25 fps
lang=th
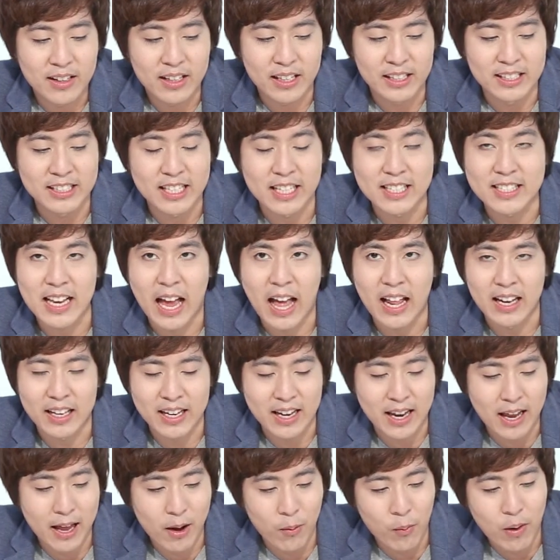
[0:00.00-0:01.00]
กันจะๆเลย
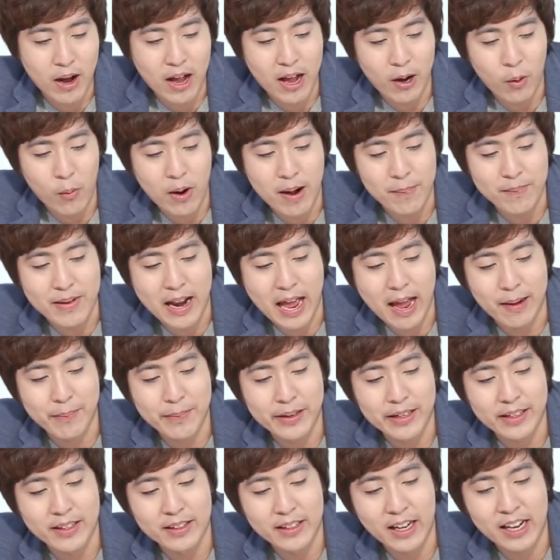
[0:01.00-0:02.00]
นะฮะว่าความหนา
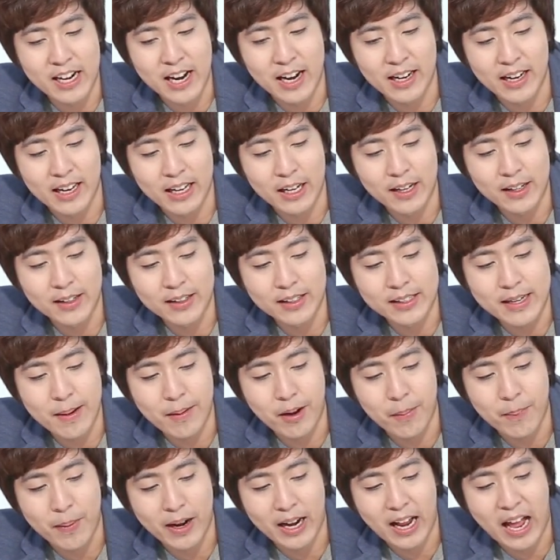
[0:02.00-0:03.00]
มันขนาดไหนเทียบ
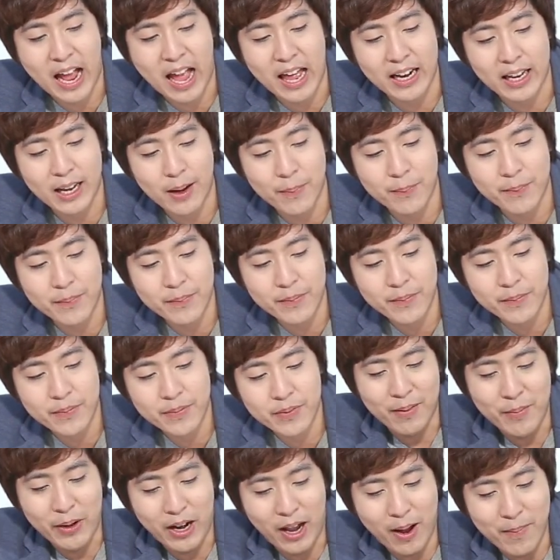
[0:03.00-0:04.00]
กับปากกานะครับ
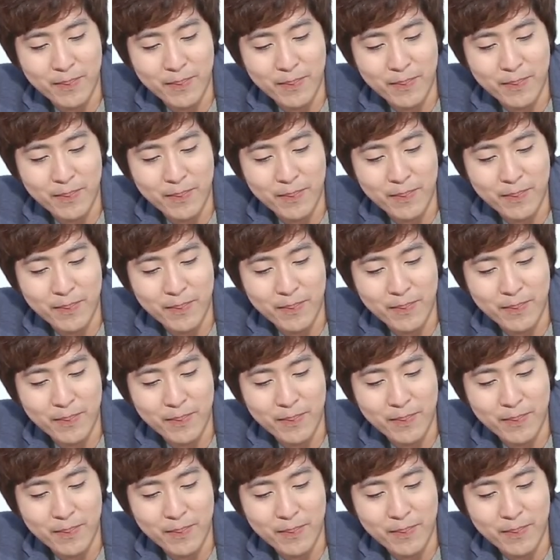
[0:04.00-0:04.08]
เห็นไหมค